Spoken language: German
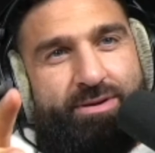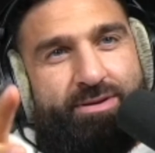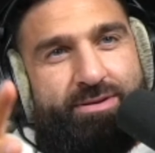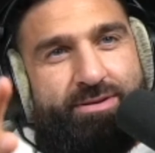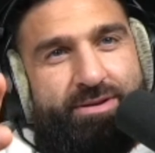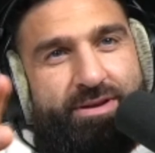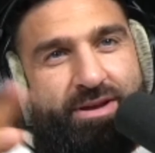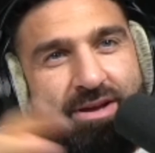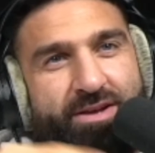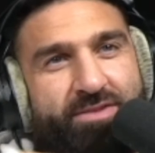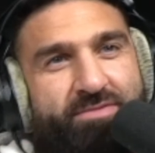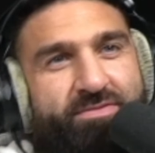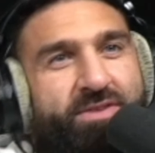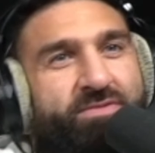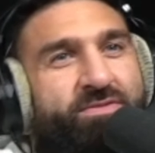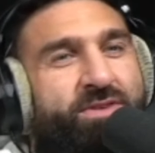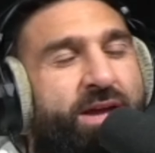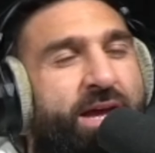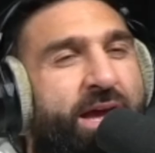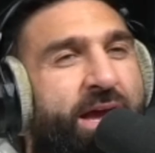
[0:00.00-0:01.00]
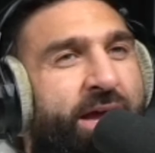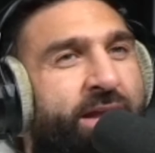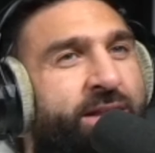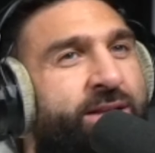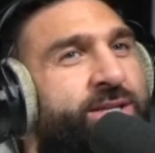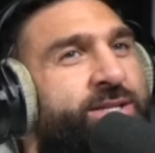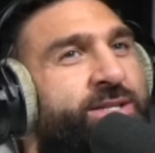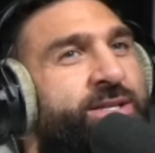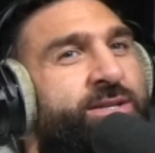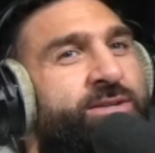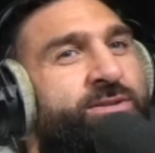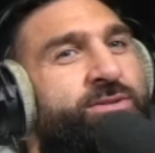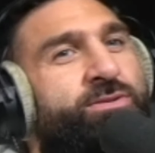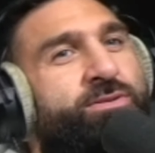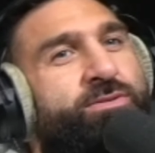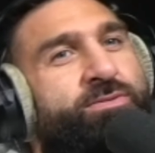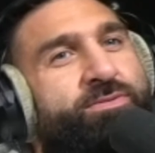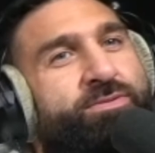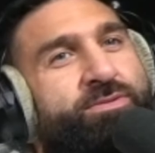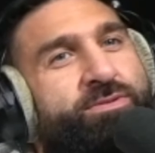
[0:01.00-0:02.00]
ja, wenn wir ehrlich sind,
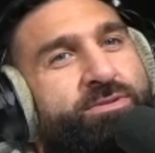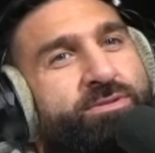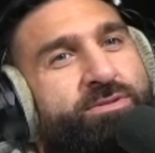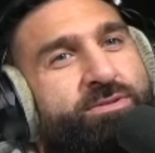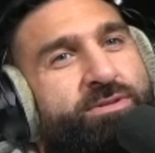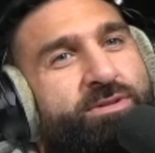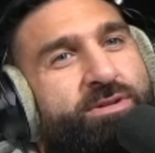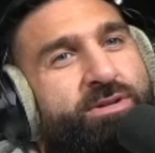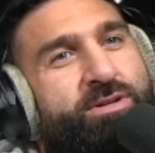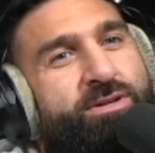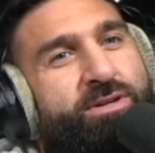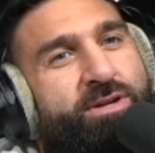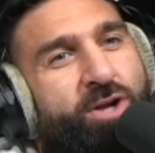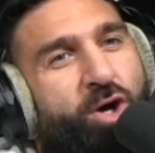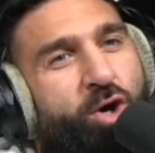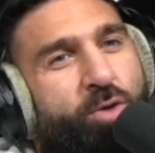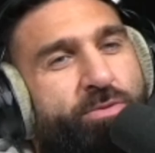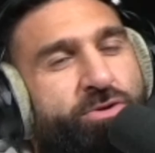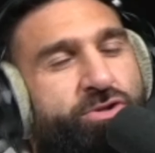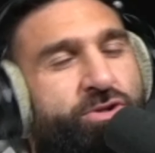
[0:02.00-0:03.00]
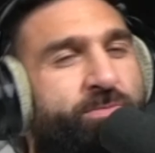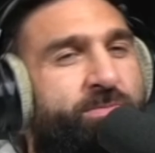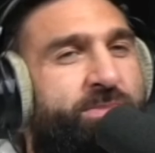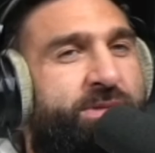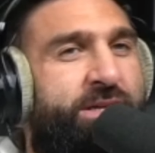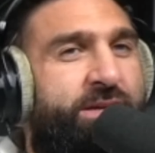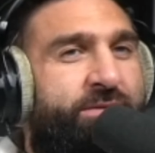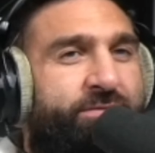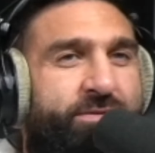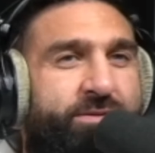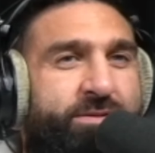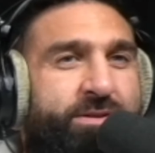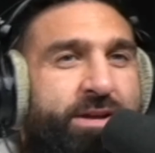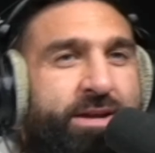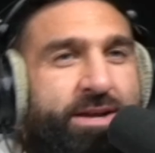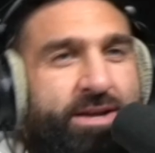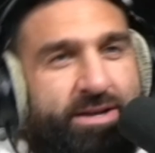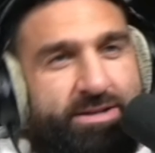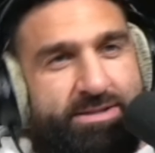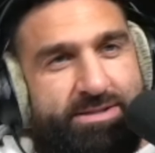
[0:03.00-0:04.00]
glaube ich im tiefen
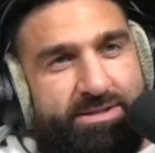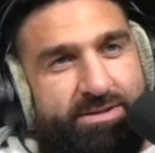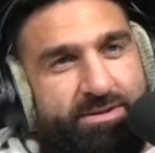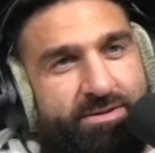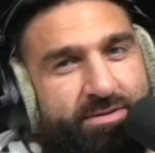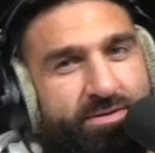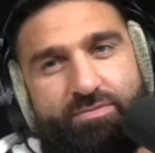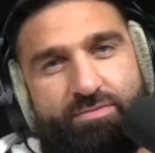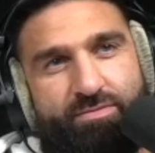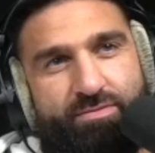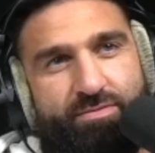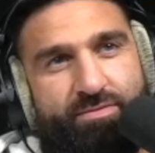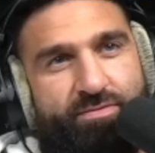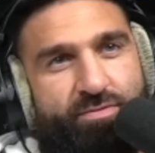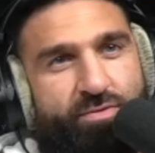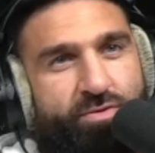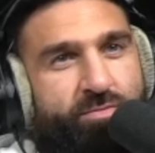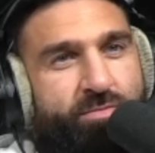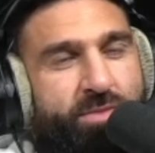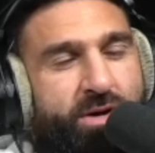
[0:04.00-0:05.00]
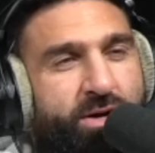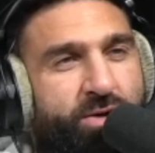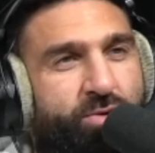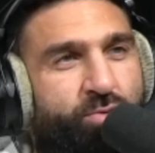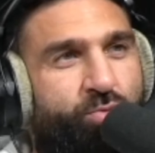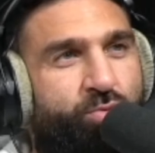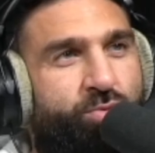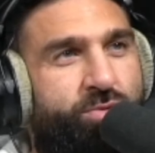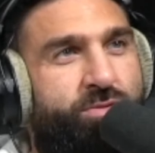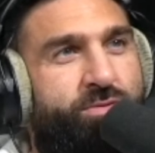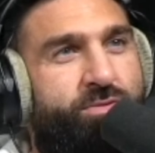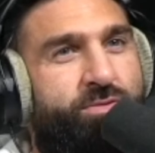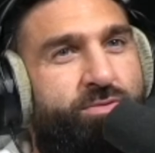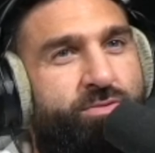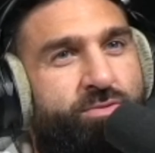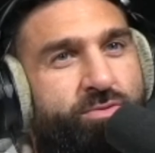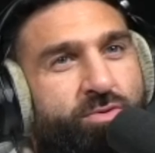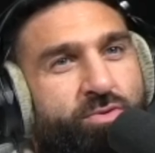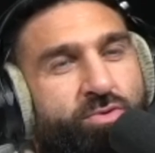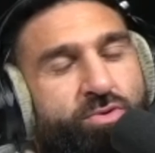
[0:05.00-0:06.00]
Herzen von Manu
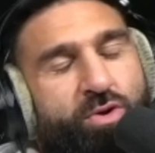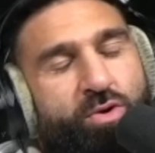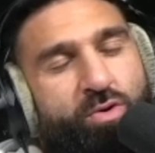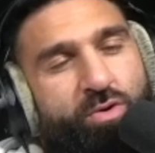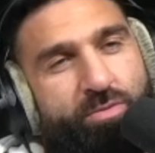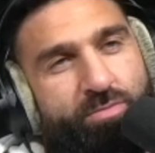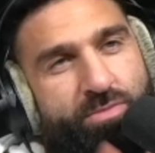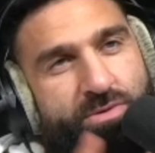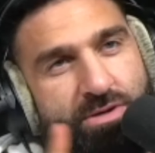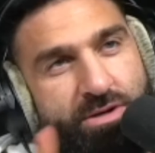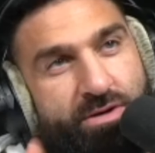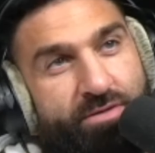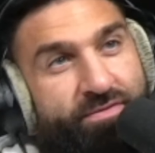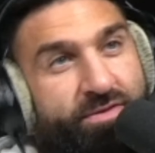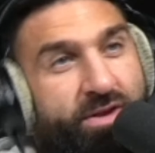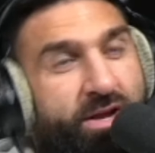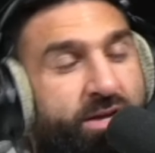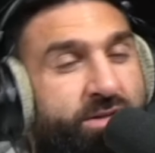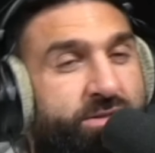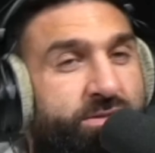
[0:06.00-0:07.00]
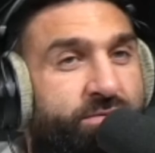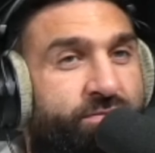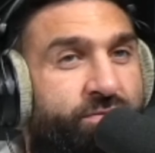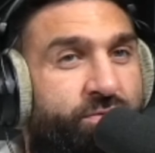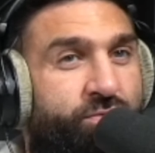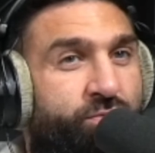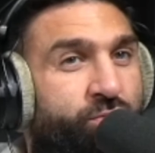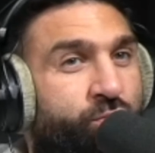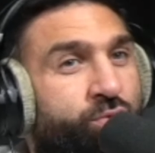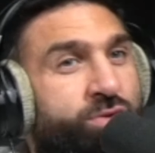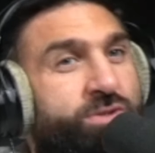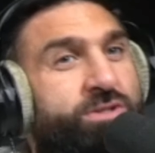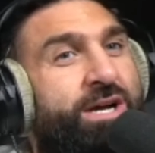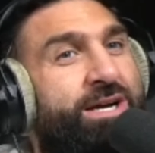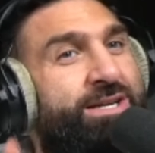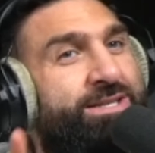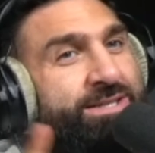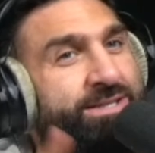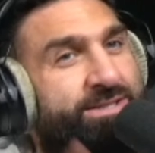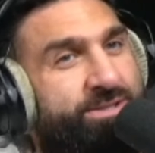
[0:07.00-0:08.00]
und auch im tiefen Herzen von Roos,
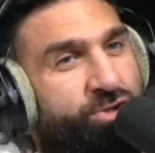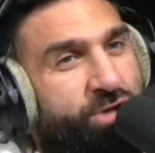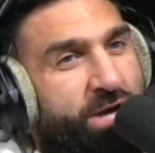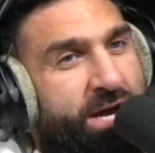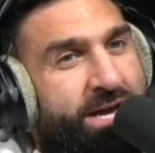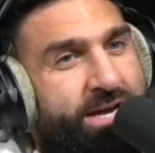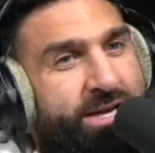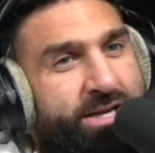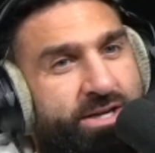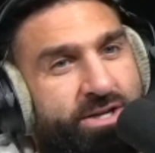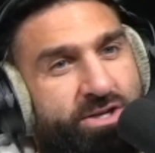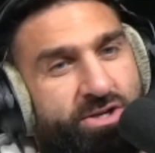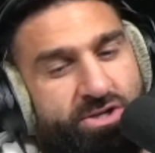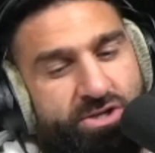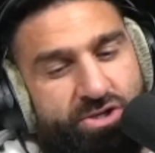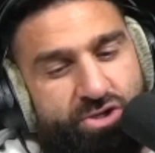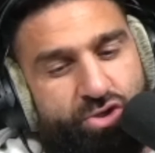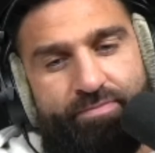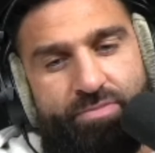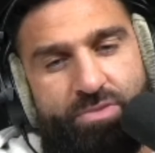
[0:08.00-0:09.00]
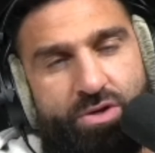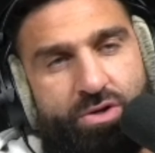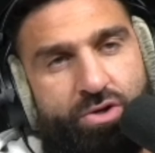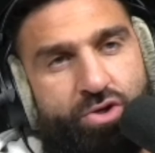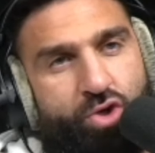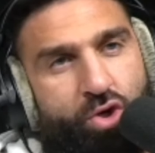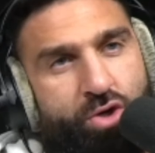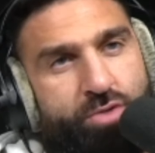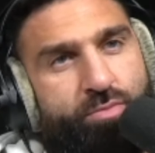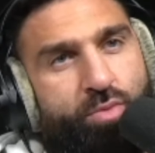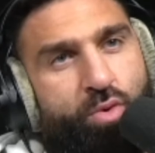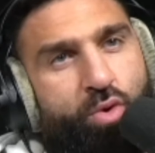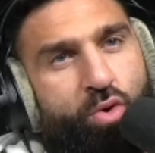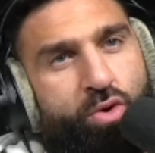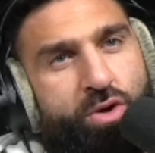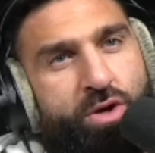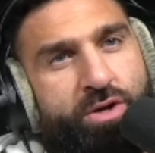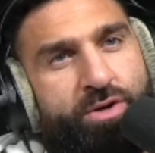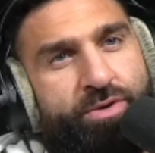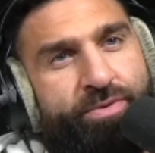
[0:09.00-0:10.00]
dass sie sich eigentlich schon
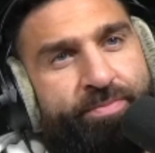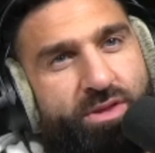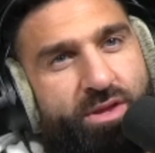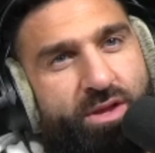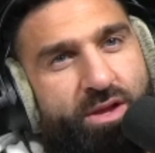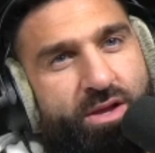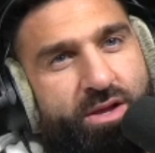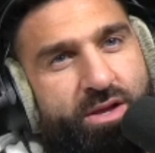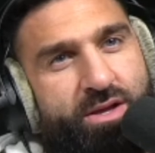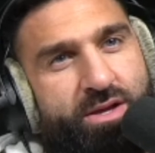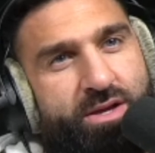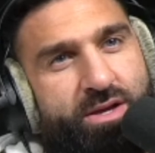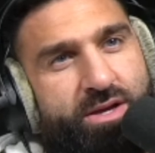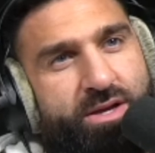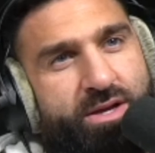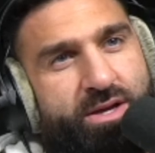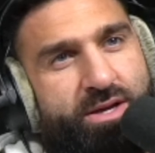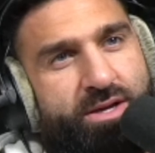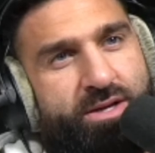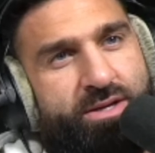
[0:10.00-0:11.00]
mögen. Äh,